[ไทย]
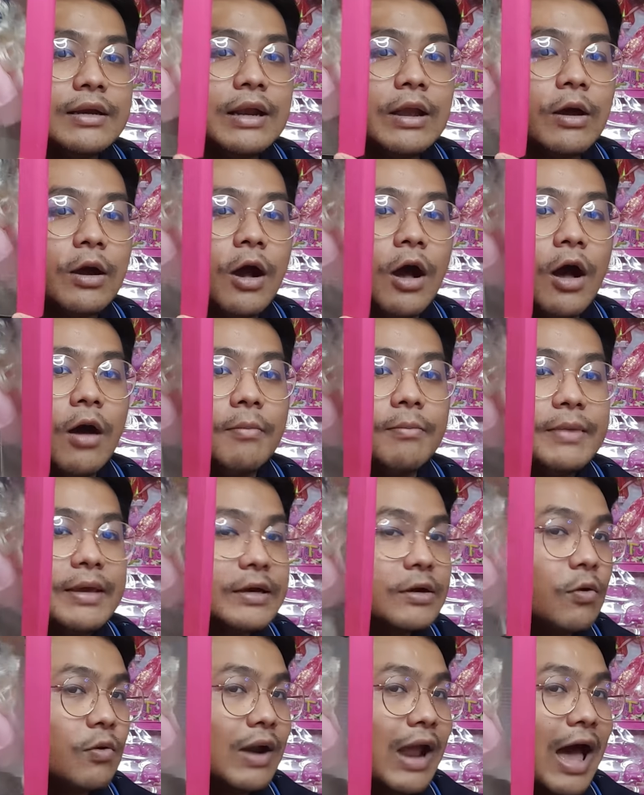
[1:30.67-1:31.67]
แล้วก็มี
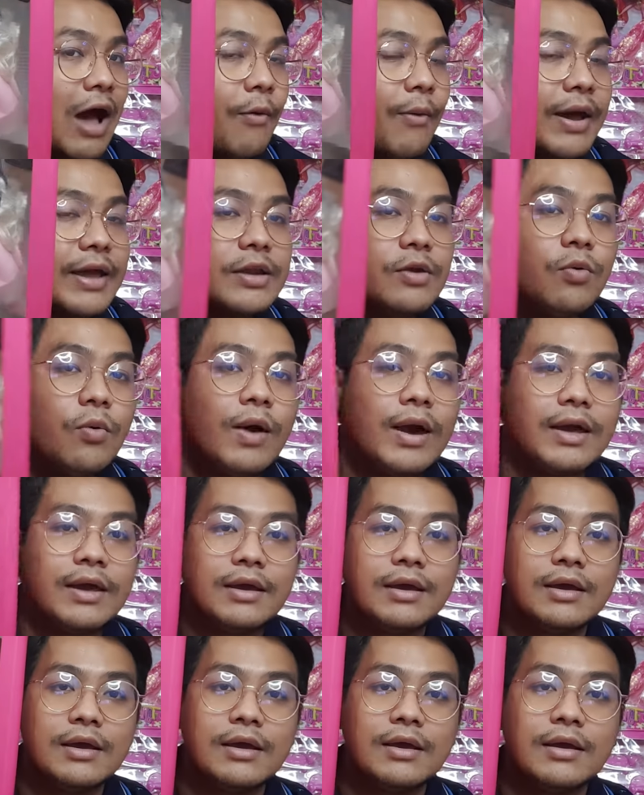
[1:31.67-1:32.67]
รองเท้าให้ด้วย
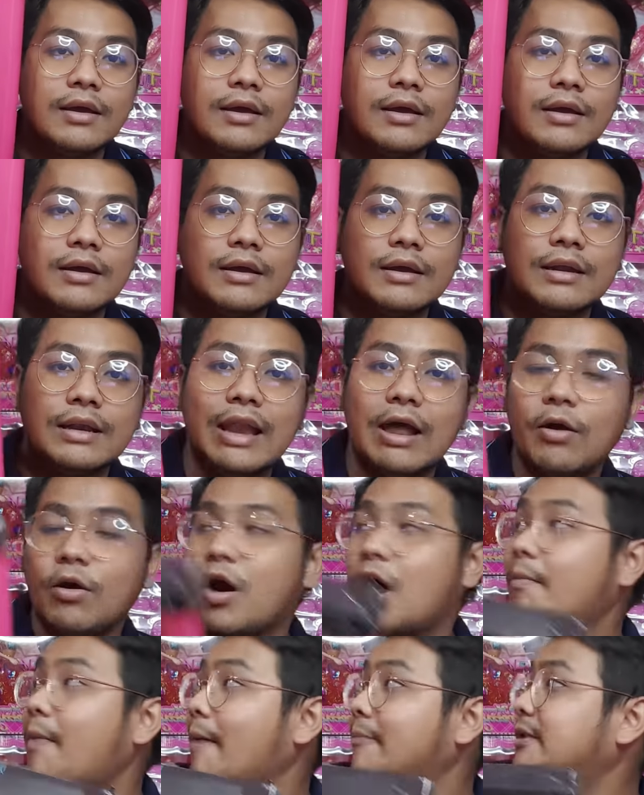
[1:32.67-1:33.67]
แล้วก็
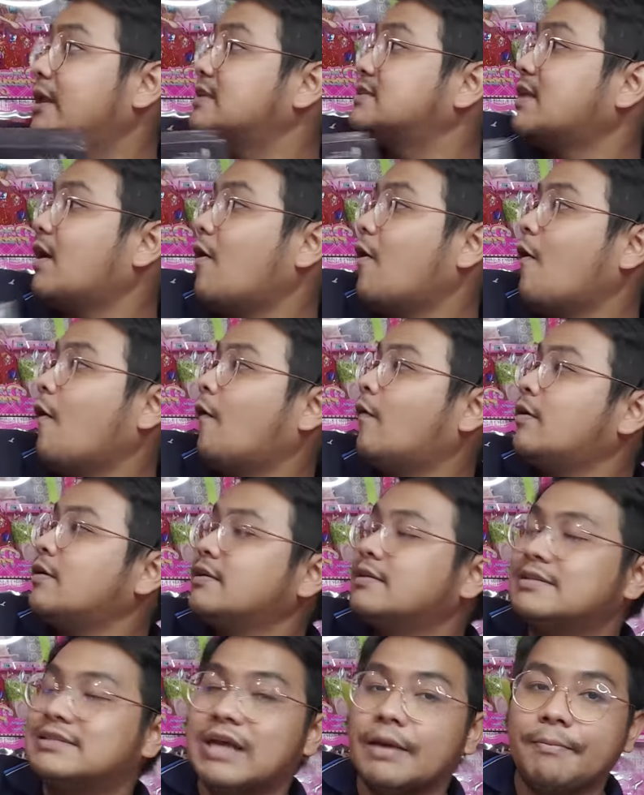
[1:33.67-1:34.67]
แบบที่
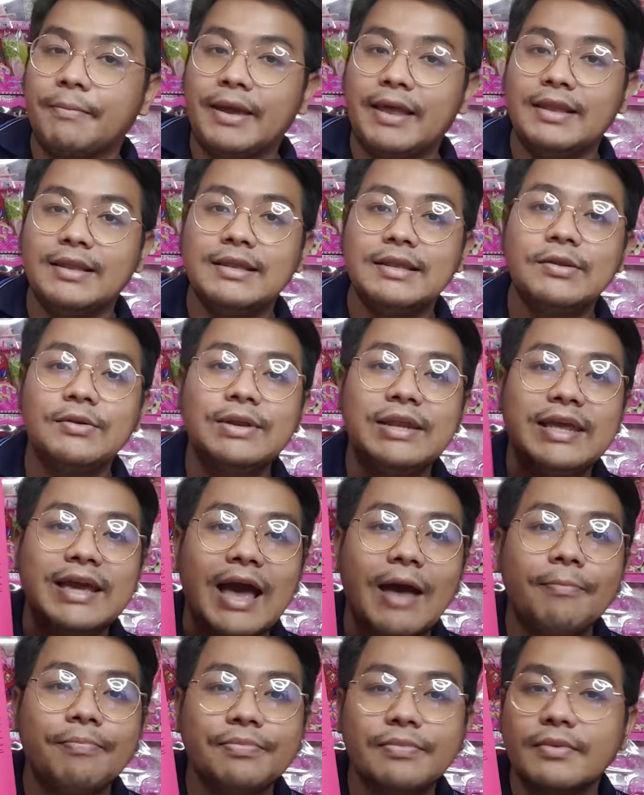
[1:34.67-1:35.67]
2 จะเป็นรุ่นนี้ค
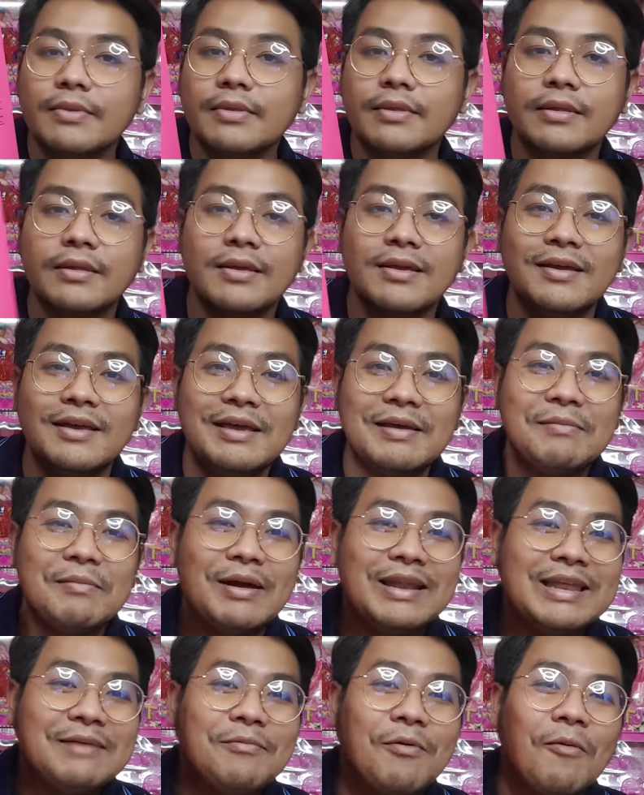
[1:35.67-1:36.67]
รับพอ
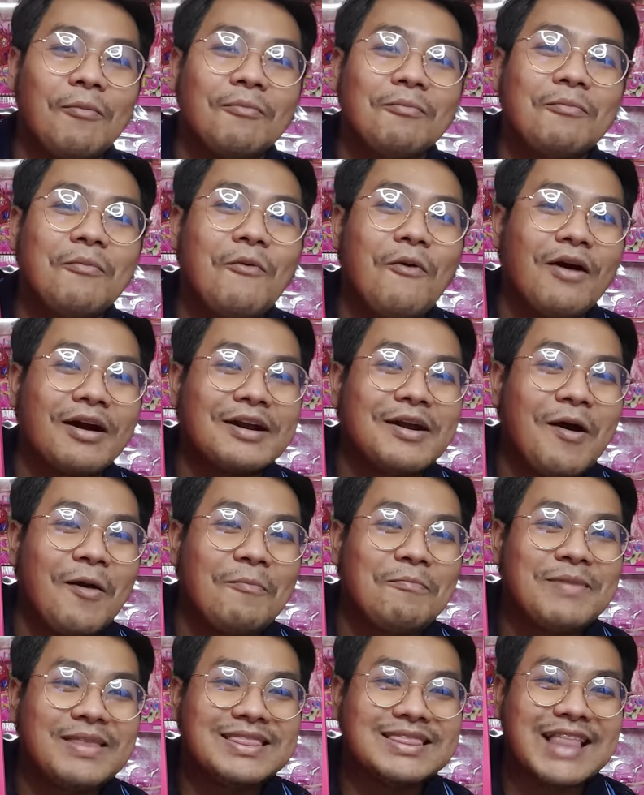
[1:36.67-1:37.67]
ดีผมหมวกน้อง
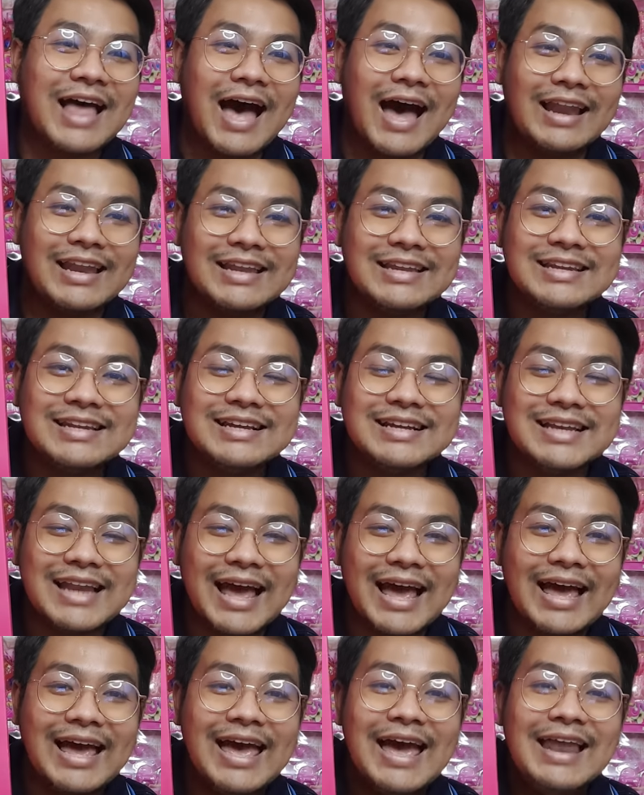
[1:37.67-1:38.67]
ปิดตานิดนึง
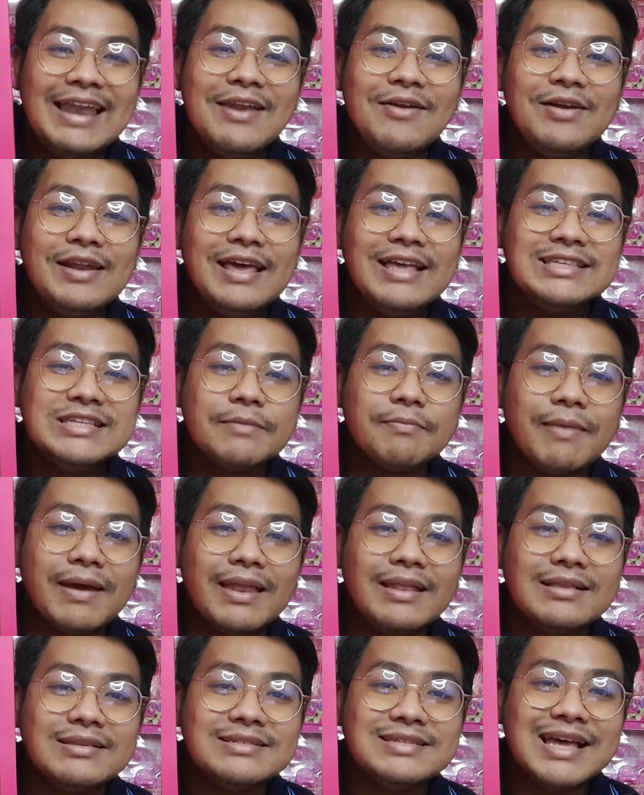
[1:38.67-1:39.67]
นะ รุ่นนี้จะเป็
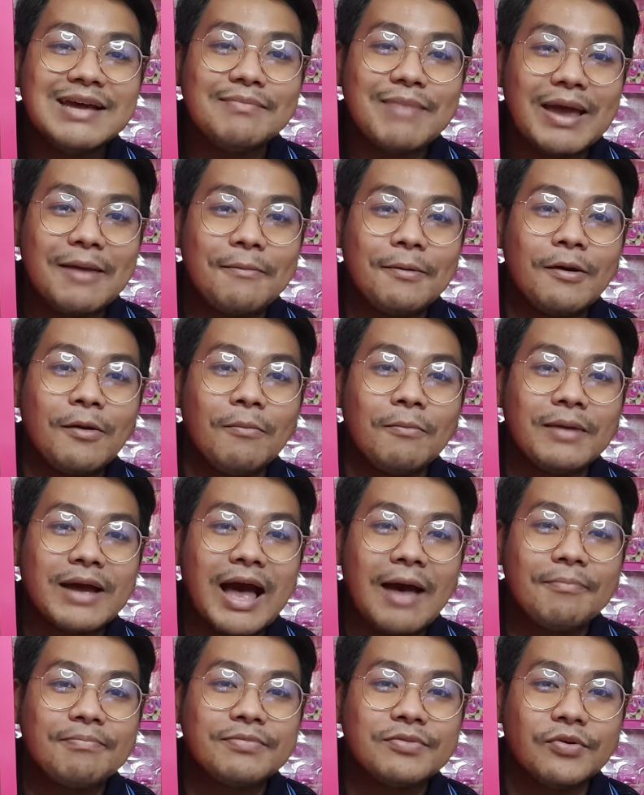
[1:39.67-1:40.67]
นเสื้อไหมพรมค
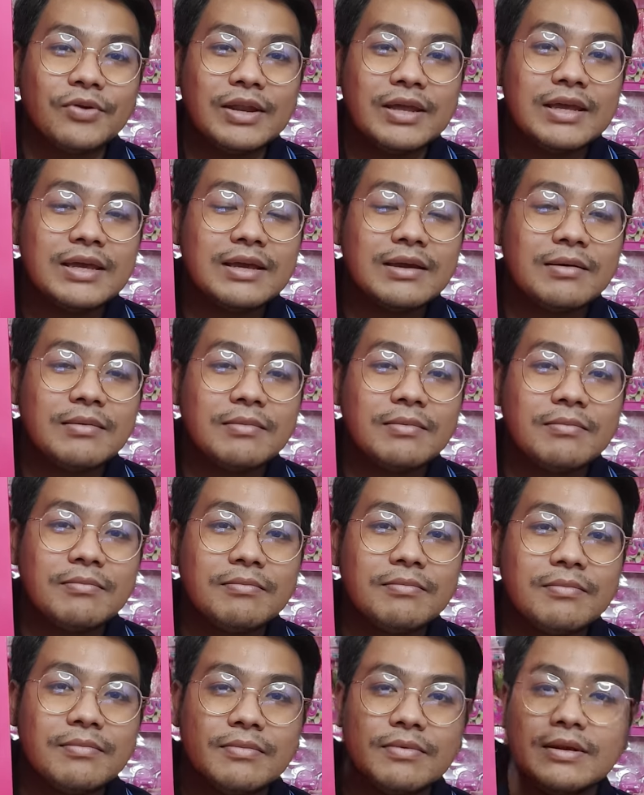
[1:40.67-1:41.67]
รับ ตัวนี้
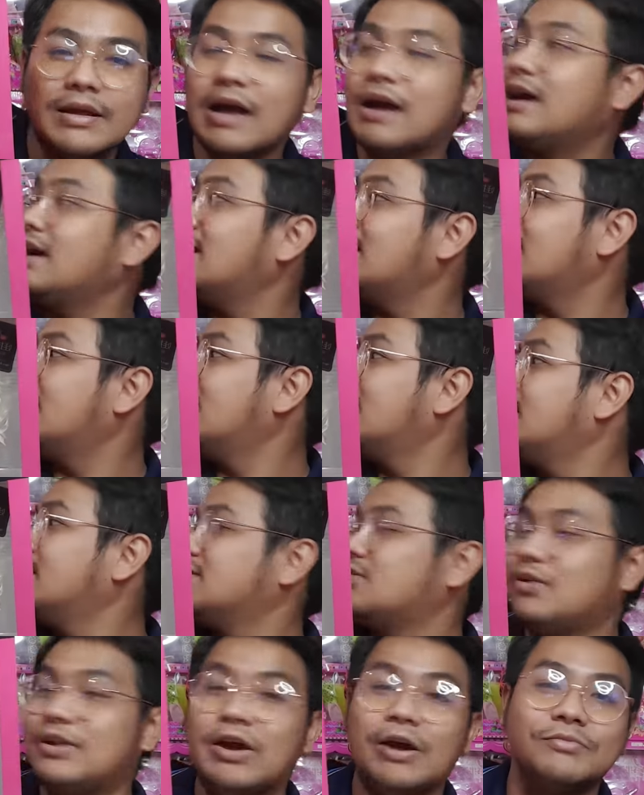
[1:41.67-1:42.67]
ก็คือ
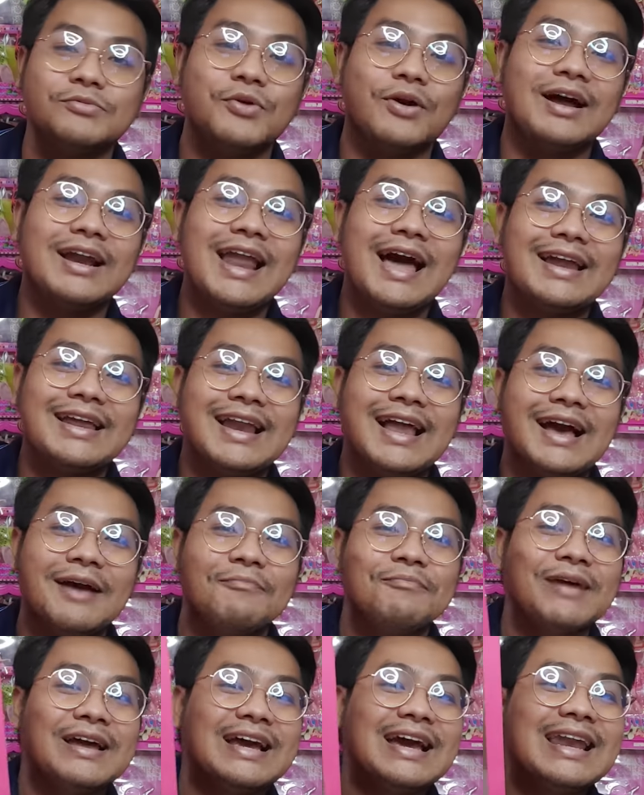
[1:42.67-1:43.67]
ตัวเดียวกับตัวข้างหลังนี่แหละครับ
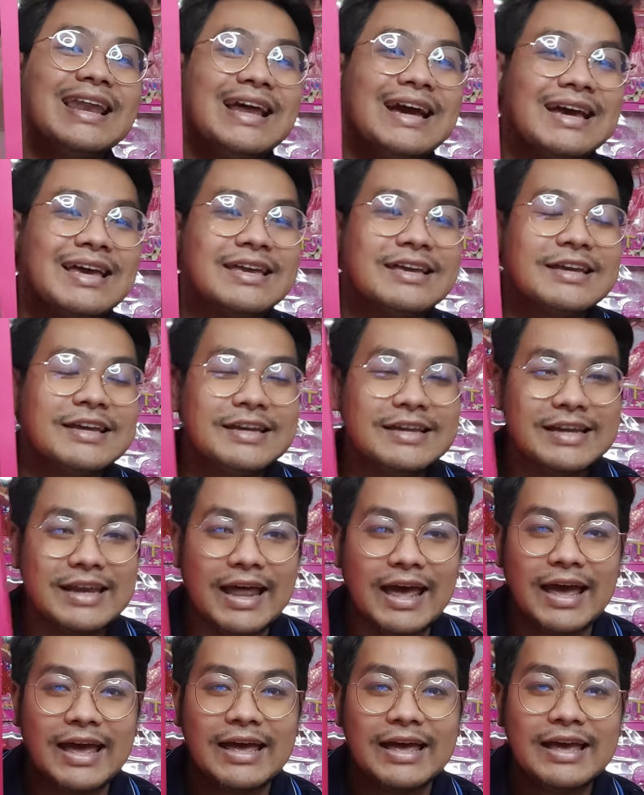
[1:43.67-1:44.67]
เหมือนกันเลย
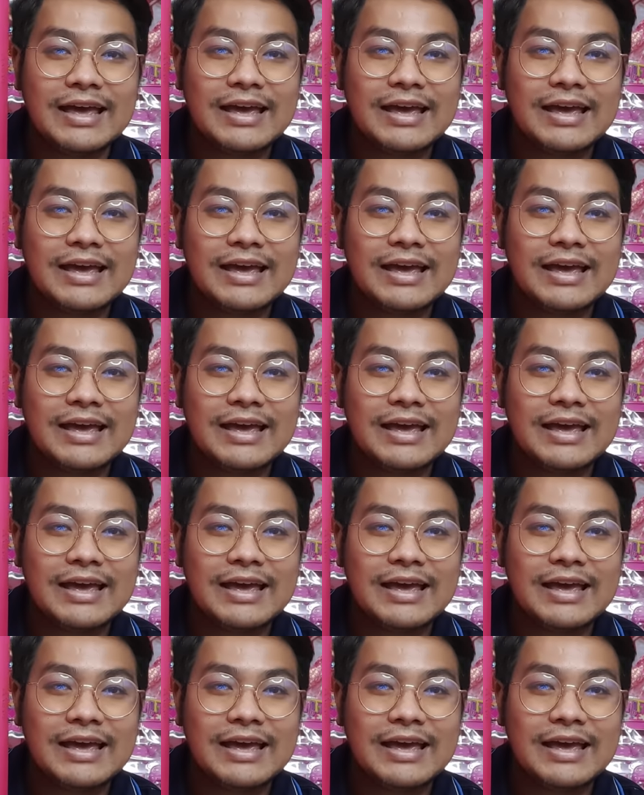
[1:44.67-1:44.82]
นะฮะ